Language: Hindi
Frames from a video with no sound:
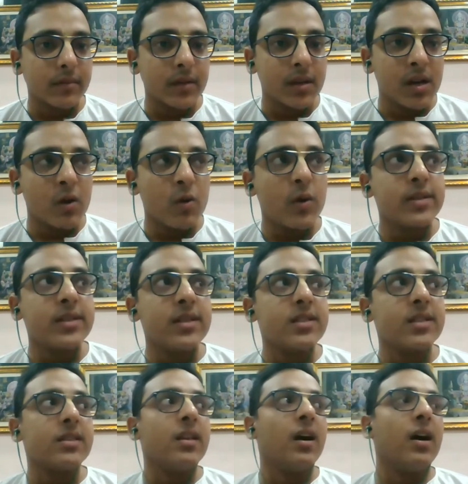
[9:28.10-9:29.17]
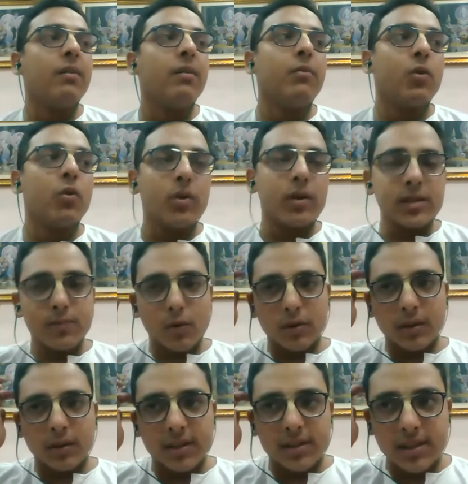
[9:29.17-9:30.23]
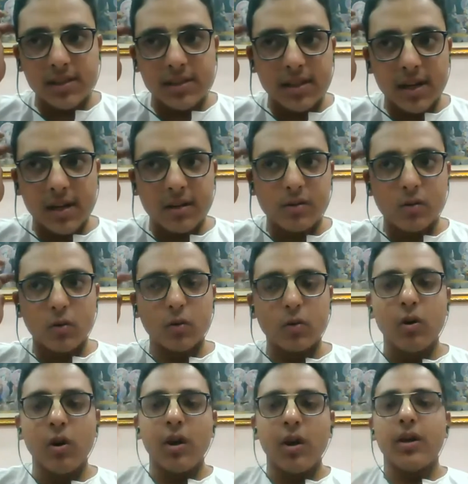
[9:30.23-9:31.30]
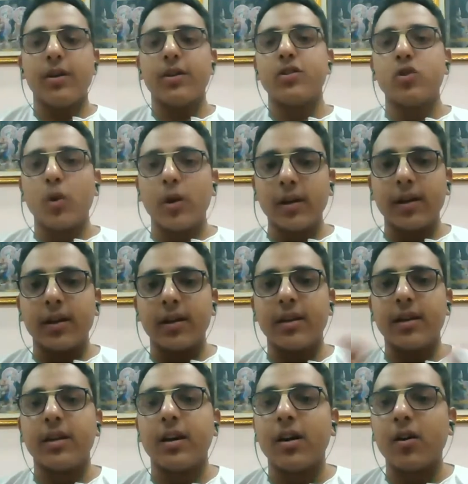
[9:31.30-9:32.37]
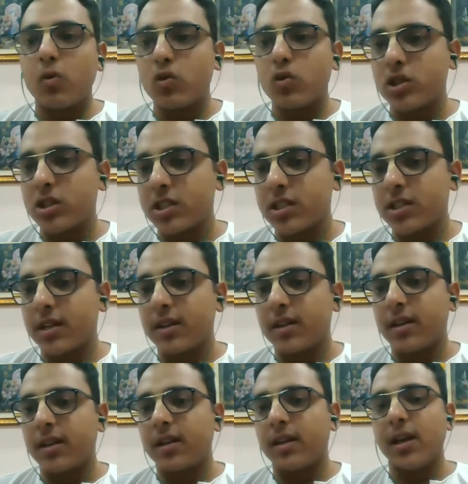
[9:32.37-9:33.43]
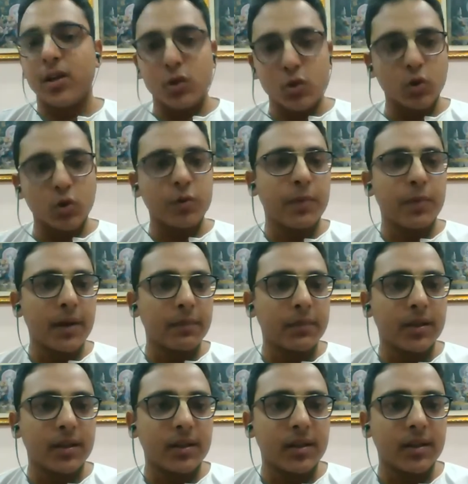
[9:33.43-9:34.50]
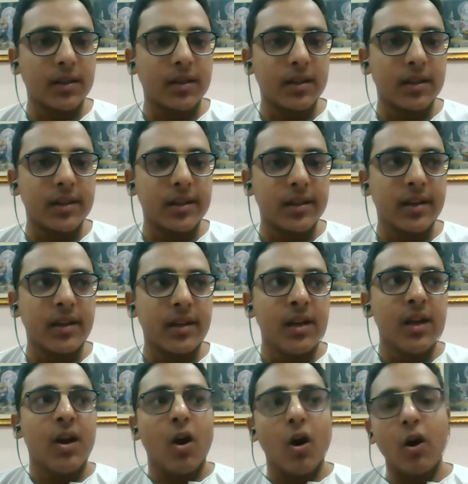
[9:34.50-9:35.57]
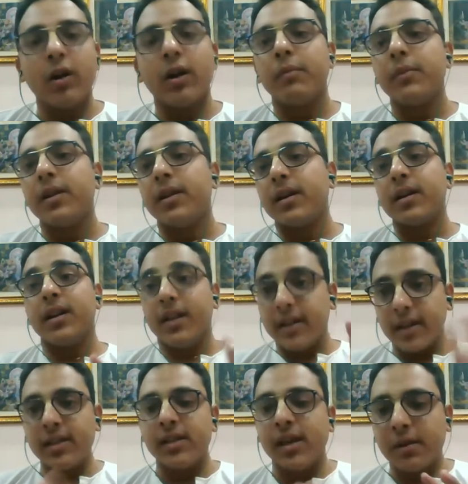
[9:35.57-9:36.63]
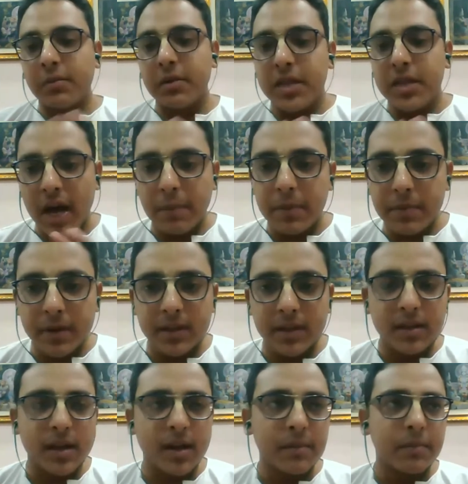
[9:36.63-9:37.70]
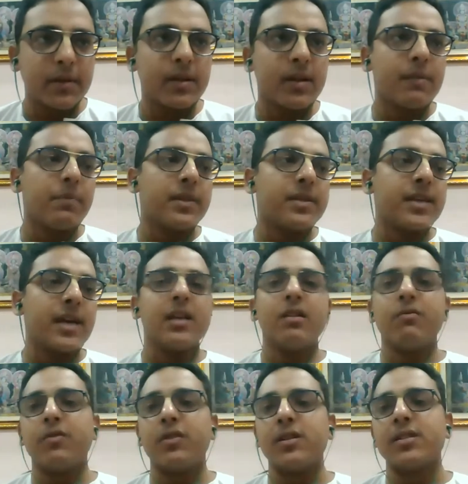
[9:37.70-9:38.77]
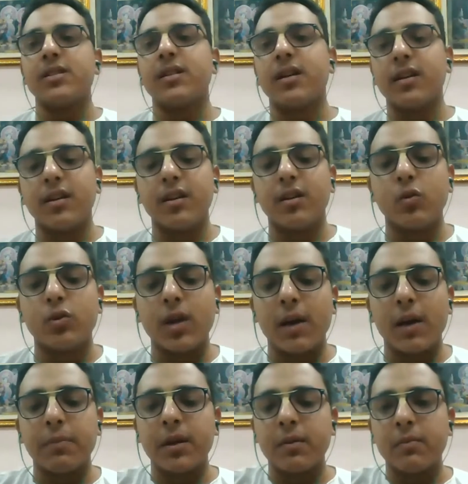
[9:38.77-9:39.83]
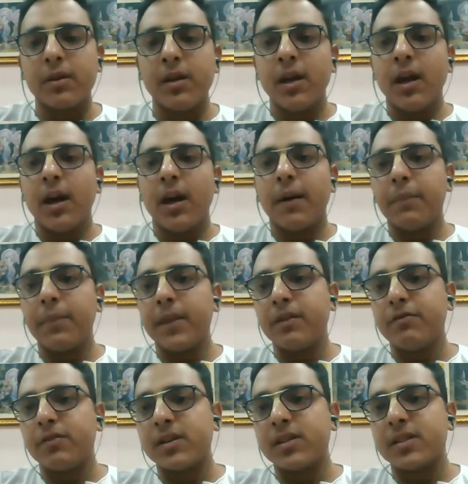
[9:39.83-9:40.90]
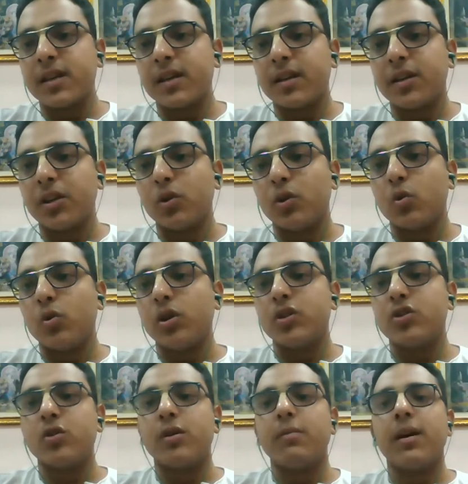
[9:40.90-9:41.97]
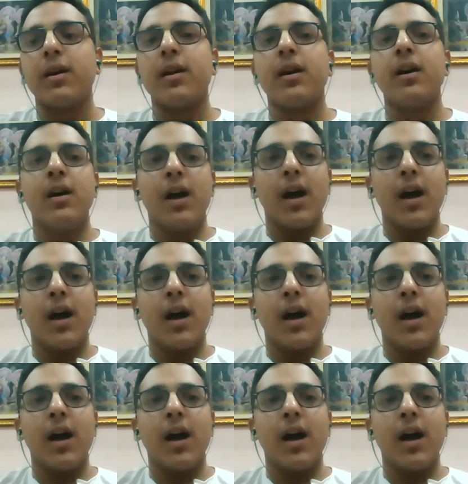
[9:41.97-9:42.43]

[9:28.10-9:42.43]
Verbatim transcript: वैसे जितना हम लोग इस भौतिक संसार को एंजॉय करने का कोशिश कर रहे हैं सुख प्राप्त करने के लिए और हमें लग रहा है नहीं हमें यहाँ पे मदद यहाँ पे अपने सारे एफर्ट्स करने दो यहाँ पे हमें अपने एफर्ट्स करने दो ये जो हमारा